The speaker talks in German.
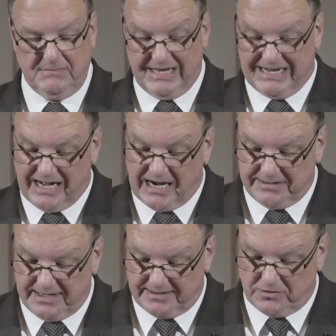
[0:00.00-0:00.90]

der gerade erst